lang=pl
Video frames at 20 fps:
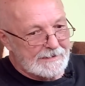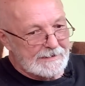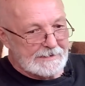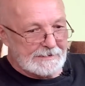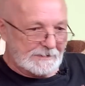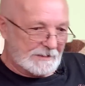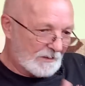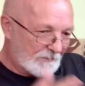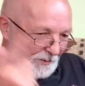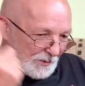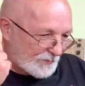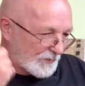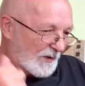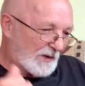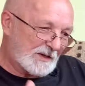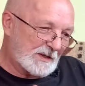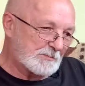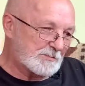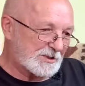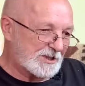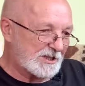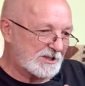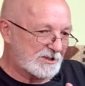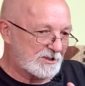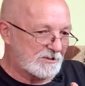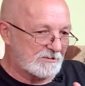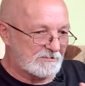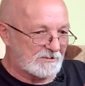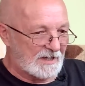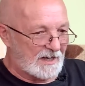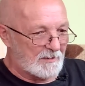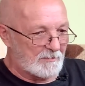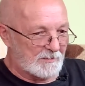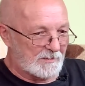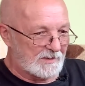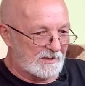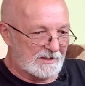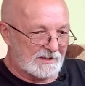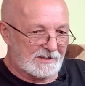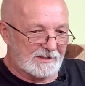nowotwory przeżyłem,
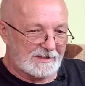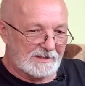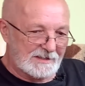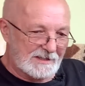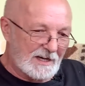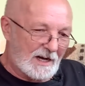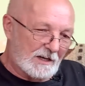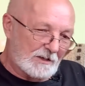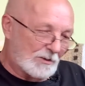y, jak